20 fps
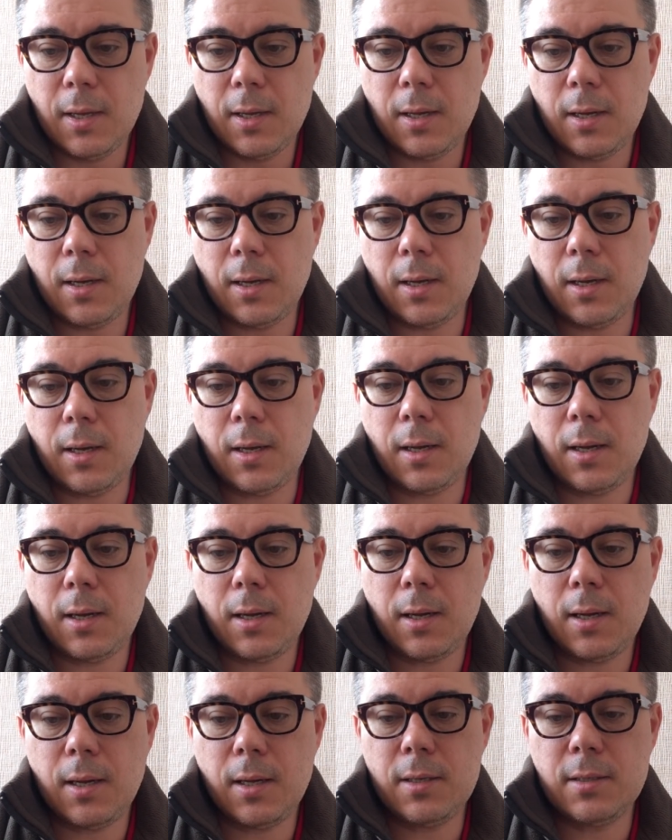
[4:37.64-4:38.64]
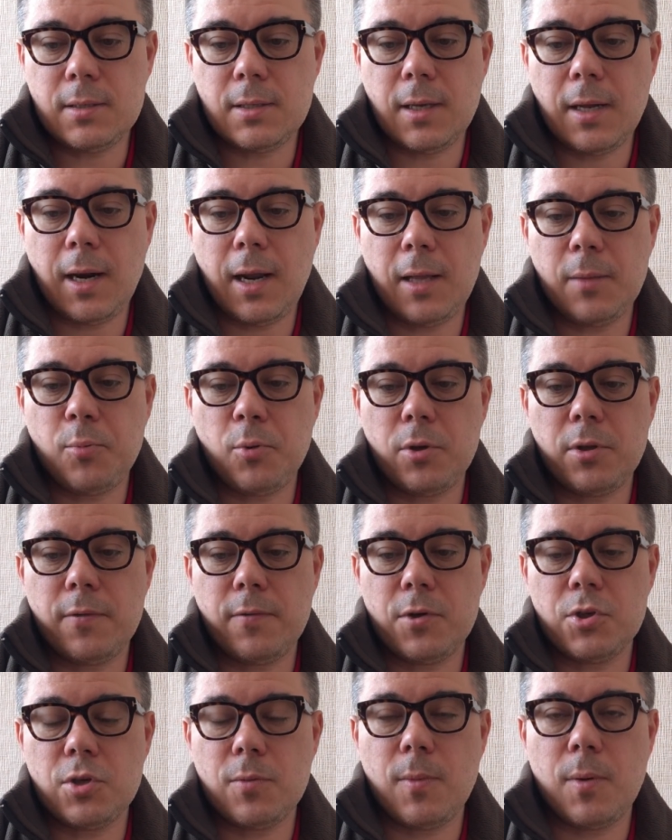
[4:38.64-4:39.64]
а, и сыграет
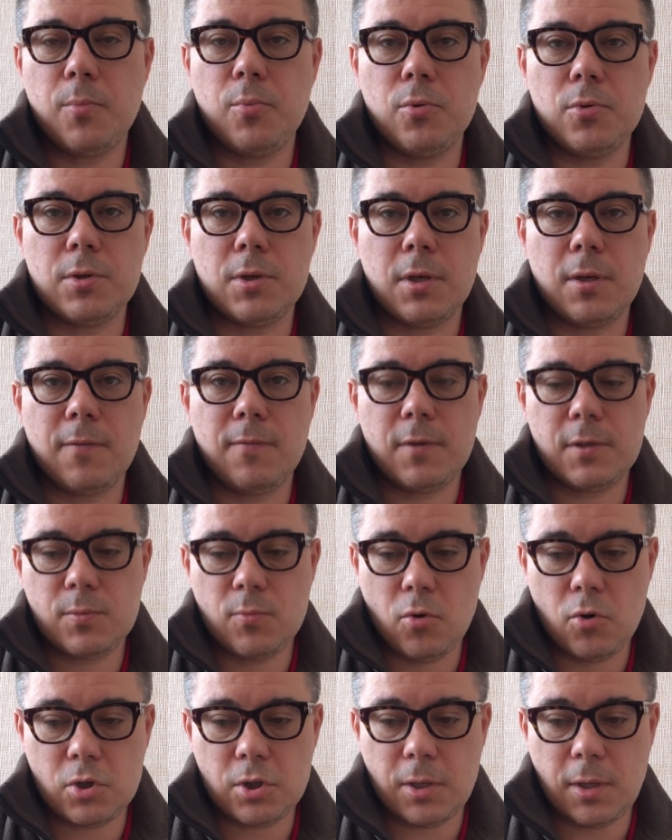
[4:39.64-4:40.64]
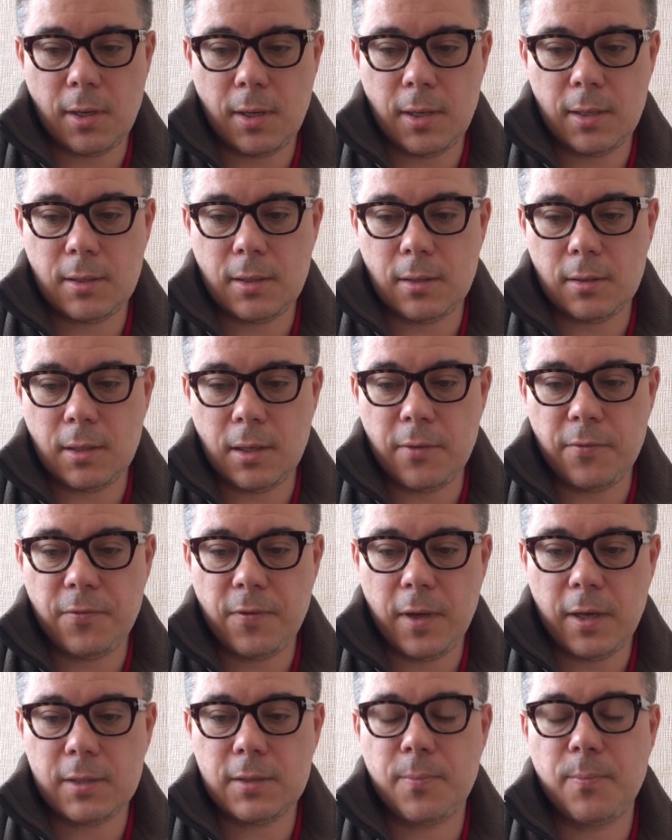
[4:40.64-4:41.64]
против режима Путина. Возможно, этот
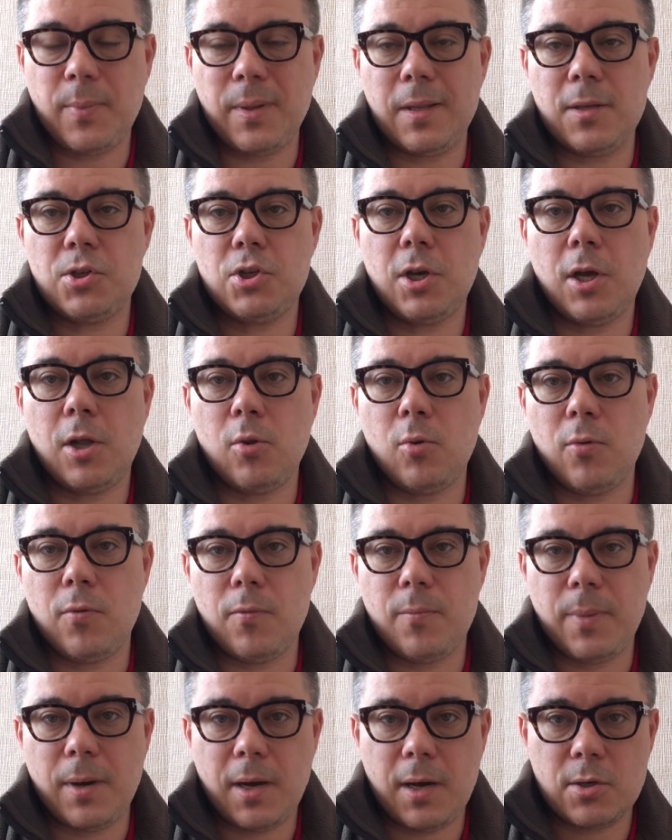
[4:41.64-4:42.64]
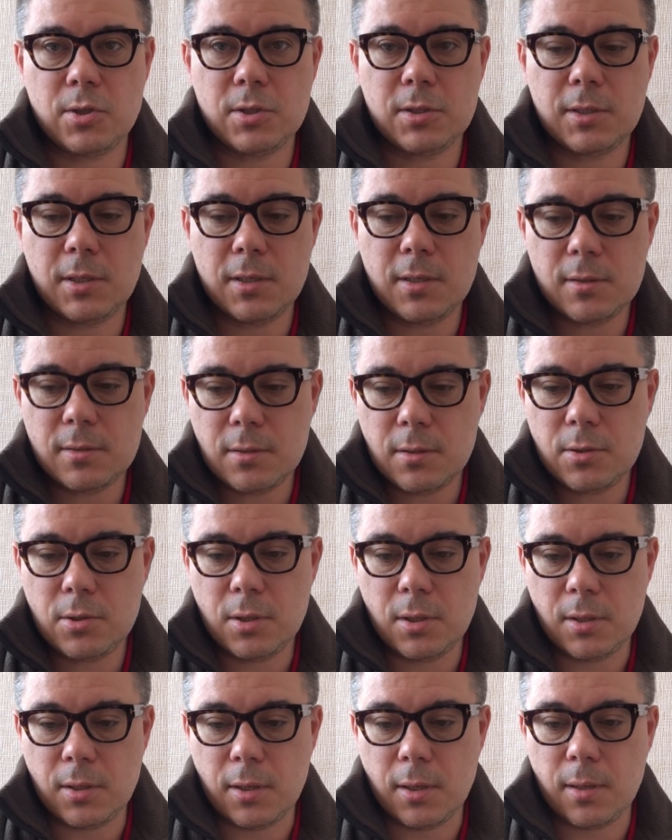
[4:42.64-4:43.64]
эффект поначалу покажется
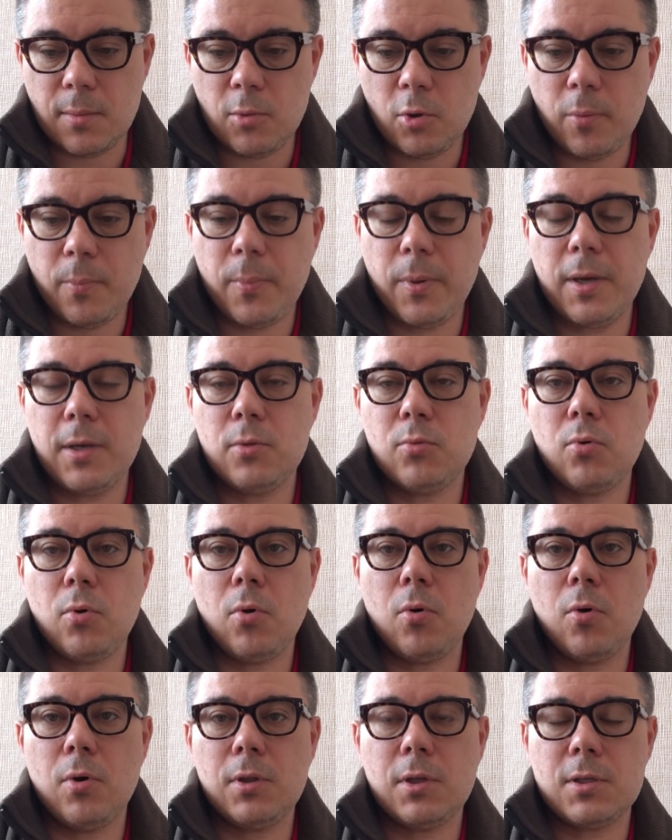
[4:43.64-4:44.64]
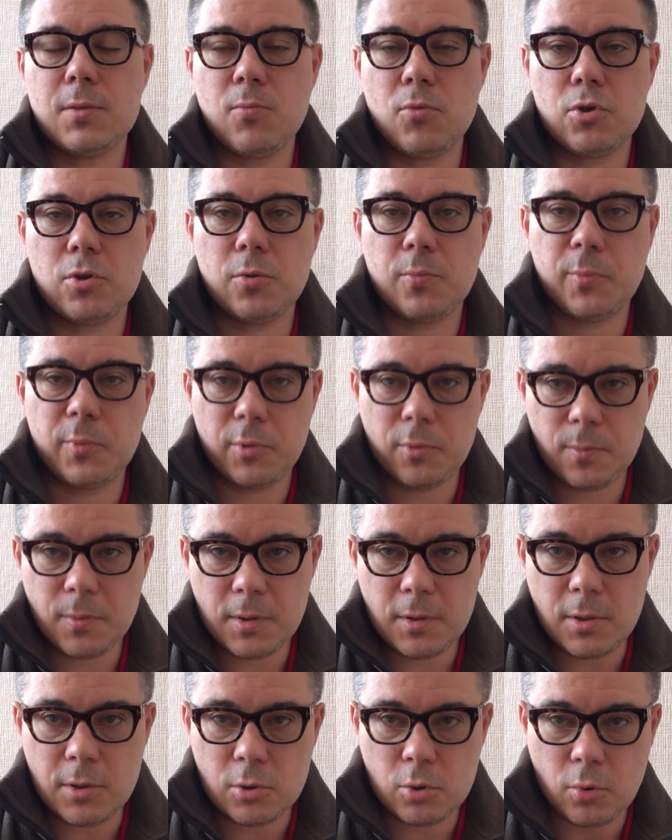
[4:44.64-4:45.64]
незначительным, но по итогу это сможет
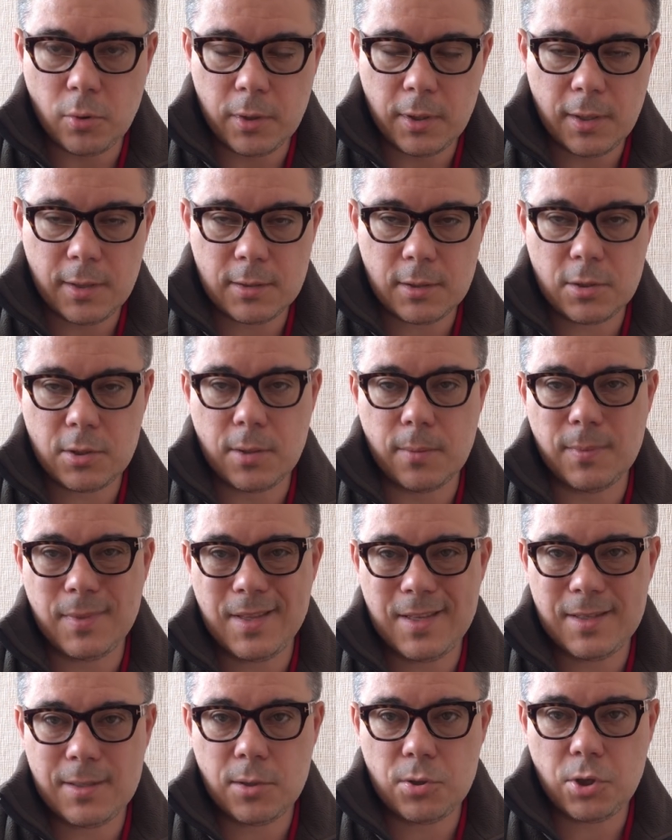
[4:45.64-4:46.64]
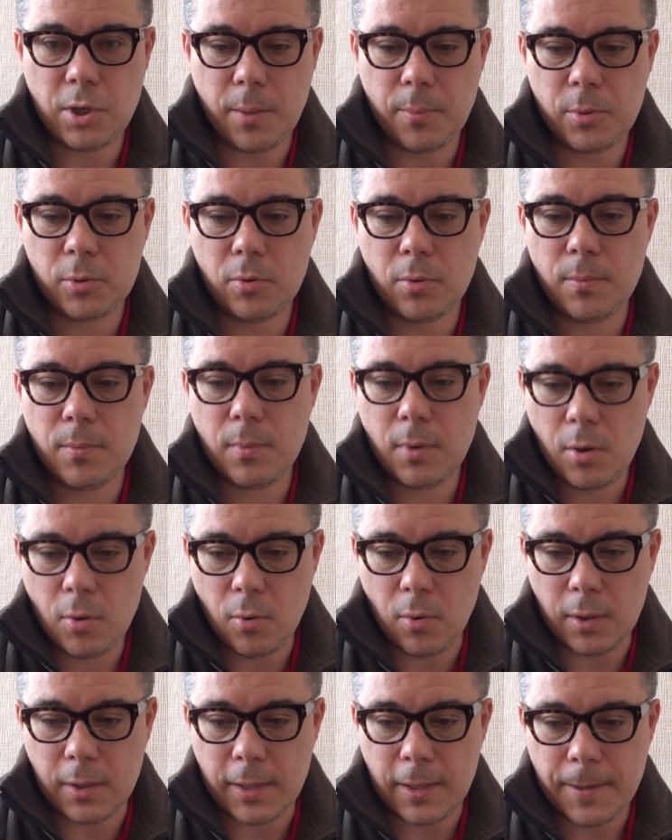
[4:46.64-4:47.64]
переубедить сотни, затем тысячи, а потом
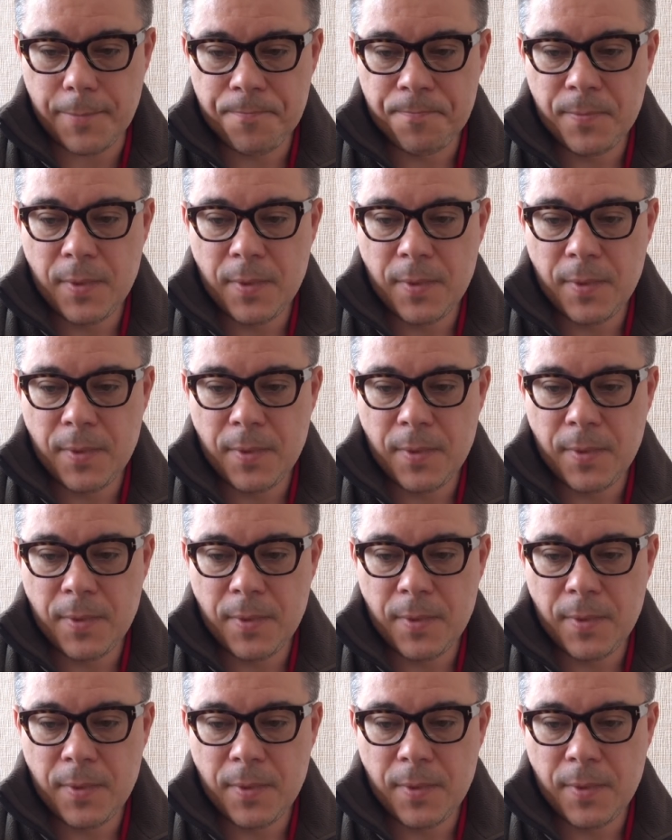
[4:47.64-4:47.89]
миллионы